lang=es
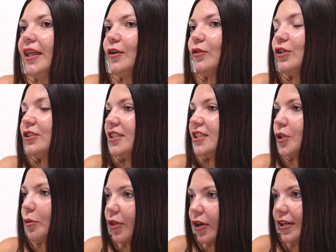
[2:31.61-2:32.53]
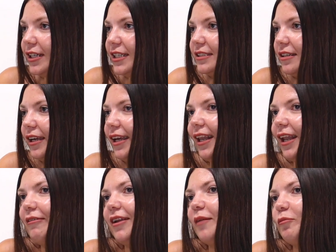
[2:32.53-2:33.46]
dieron dos, tres opciones y
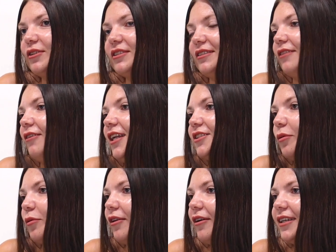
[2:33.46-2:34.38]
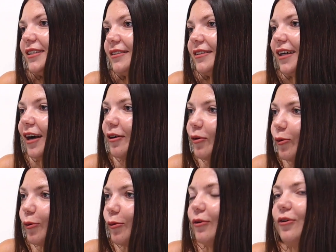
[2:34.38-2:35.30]
la verdad, pues de todas las opciones,
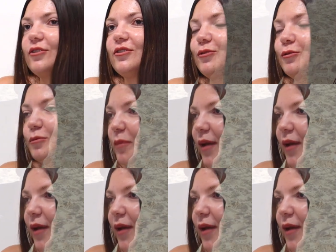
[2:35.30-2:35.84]
Cancún con sus